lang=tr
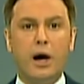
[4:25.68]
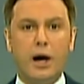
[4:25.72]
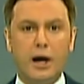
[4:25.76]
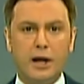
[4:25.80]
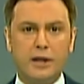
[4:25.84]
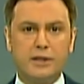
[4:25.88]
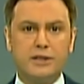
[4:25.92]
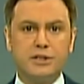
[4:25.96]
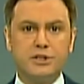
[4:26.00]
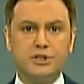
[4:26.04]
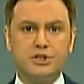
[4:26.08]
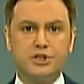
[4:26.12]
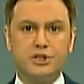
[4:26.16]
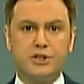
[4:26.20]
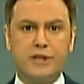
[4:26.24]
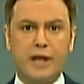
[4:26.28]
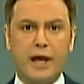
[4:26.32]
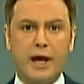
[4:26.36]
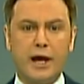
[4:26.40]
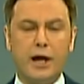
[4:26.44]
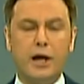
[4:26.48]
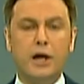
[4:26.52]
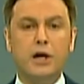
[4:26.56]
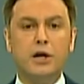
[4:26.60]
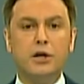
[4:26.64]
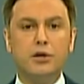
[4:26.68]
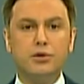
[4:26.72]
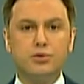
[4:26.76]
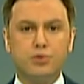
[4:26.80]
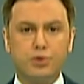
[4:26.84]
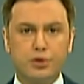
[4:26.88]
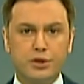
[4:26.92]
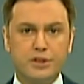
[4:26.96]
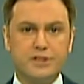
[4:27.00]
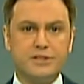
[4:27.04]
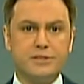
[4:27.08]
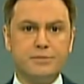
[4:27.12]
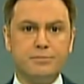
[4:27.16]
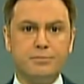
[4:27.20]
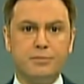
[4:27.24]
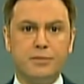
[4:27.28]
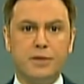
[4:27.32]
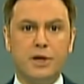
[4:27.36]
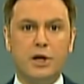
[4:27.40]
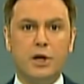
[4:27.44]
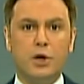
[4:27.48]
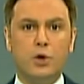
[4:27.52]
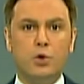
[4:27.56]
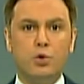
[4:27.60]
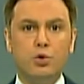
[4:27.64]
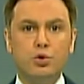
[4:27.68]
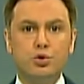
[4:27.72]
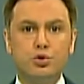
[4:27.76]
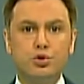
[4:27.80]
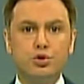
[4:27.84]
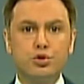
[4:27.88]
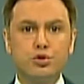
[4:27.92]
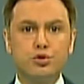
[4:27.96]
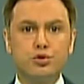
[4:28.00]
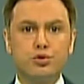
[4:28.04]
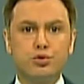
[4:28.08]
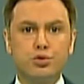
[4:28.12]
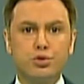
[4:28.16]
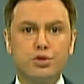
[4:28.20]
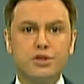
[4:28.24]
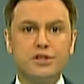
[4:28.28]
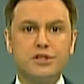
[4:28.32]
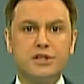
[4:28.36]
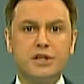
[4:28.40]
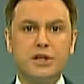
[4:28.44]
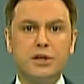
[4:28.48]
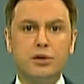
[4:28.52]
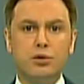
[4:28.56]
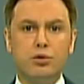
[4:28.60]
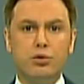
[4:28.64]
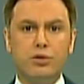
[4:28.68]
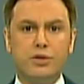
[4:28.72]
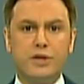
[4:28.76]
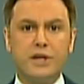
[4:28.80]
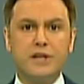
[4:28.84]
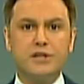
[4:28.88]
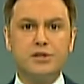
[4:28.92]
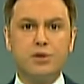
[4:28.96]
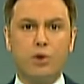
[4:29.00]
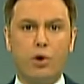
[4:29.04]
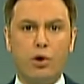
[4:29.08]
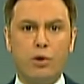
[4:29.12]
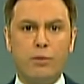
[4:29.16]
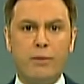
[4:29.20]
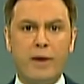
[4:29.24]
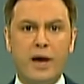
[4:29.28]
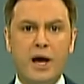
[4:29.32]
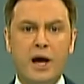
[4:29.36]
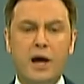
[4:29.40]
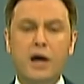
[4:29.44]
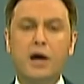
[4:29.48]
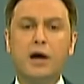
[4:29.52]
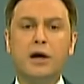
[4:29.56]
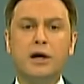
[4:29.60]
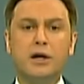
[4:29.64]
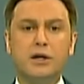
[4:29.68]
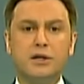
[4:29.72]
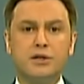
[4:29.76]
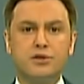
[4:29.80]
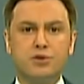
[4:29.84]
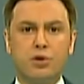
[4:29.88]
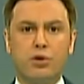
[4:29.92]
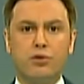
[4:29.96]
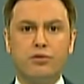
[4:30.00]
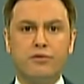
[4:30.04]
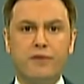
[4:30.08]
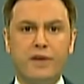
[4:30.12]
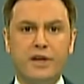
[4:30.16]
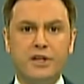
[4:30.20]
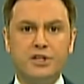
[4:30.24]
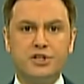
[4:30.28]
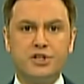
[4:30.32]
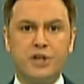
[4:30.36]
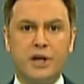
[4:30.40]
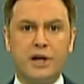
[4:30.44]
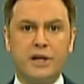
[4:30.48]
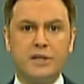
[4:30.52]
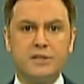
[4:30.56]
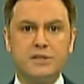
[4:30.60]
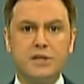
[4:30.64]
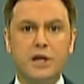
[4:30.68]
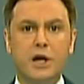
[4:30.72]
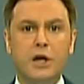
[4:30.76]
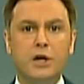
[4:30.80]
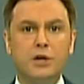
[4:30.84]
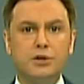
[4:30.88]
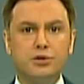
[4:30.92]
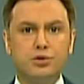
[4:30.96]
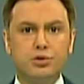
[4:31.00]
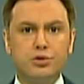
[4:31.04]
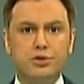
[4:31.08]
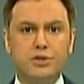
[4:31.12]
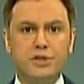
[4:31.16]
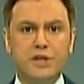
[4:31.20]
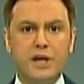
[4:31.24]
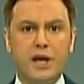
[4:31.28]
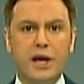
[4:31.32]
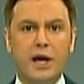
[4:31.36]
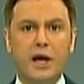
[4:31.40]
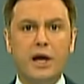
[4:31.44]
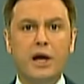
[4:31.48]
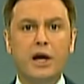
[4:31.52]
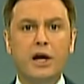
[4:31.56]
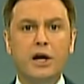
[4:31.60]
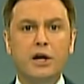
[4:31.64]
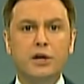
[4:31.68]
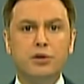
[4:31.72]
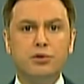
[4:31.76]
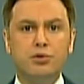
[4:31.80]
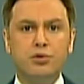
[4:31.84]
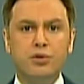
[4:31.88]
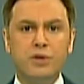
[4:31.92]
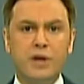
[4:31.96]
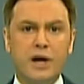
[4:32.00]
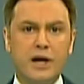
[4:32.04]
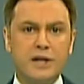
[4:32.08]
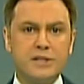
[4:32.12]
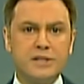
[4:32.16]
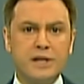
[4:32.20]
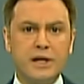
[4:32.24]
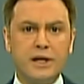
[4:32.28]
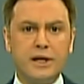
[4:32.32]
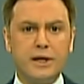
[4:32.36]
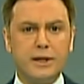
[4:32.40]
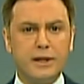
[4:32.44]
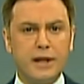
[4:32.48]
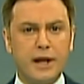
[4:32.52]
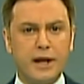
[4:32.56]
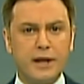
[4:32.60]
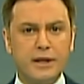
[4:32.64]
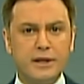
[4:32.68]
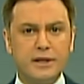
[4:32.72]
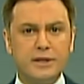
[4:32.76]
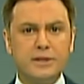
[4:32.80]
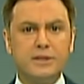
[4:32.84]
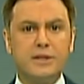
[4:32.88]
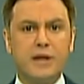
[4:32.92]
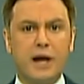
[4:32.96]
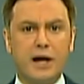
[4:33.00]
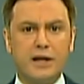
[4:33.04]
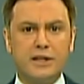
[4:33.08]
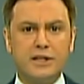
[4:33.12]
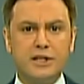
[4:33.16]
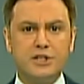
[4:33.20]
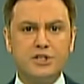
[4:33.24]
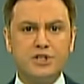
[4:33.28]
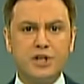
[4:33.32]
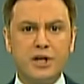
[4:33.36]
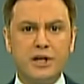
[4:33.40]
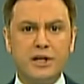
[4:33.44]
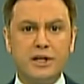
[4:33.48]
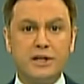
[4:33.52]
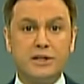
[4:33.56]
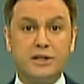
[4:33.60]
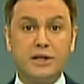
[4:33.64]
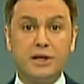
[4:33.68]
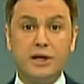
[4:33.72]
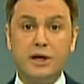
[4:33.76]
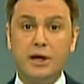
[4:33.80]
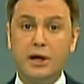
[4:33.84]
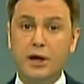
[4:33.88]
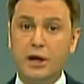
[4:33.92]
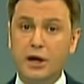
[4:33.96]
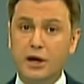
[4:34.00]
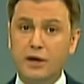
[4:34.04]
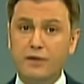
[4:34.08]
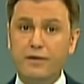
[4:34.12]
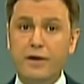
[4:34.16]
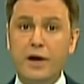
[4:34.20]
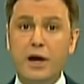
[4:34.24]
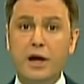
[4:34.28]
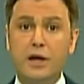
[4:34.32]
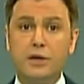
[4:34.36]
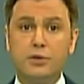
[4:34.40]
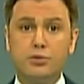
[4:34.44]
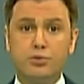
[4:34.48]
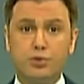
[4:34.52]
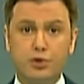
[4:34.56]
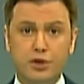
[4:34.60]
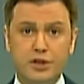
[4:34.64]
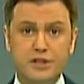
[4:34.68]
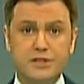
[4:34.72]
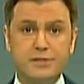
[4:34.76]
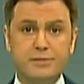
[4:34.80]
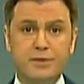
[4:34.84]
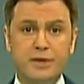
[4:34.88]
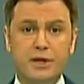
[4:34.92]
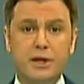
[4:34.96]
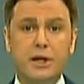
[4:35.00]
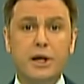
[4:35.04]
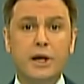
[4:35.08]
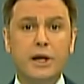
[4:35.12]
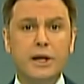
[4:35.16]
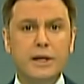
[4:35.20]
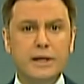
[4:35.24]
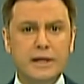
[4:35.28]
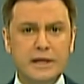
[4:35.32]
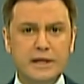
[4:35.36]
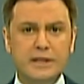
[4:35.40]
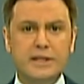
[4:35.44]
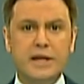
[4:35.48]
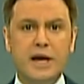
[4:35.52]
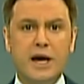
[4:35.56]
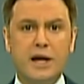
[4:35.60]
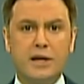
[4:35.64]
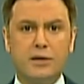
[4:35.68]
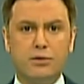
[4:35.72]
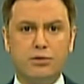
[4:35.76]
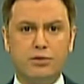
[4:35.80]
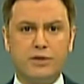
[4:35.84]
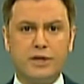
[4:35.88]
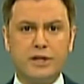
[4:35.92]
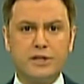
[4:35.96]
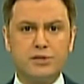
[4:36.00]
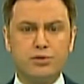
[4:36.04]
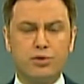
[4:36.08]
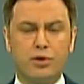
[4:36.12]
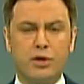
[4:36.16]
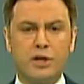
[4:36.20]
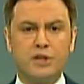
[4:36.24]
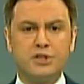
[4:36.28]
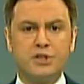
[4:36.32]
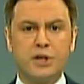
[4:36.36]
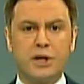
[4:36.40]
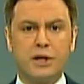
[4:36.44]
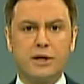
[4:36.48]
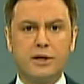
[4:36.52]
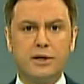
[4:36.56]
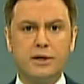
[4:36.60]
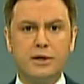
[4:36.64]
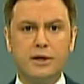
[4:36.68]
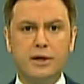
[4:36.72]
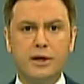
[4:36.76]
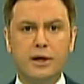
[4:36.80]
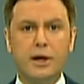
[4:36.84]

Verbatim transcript: Altıncı T, turizm. Ucuz turistin ülkesi olmaya son vereceğiz. Türkiye, dünya zenginlerinin tatil cenneti ve turizmin lider ülkesi olacak.